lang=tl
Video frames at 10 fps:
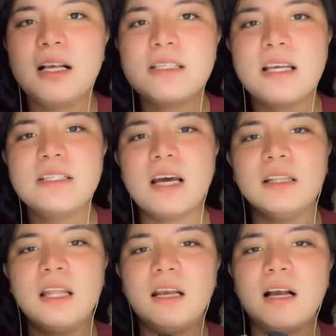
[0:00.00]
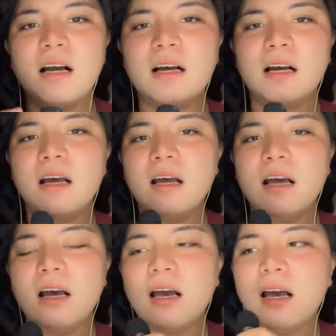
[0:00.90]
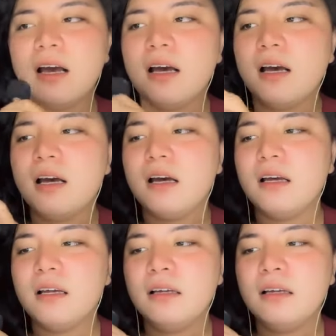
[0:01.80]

talagang sadya talagang ah uh,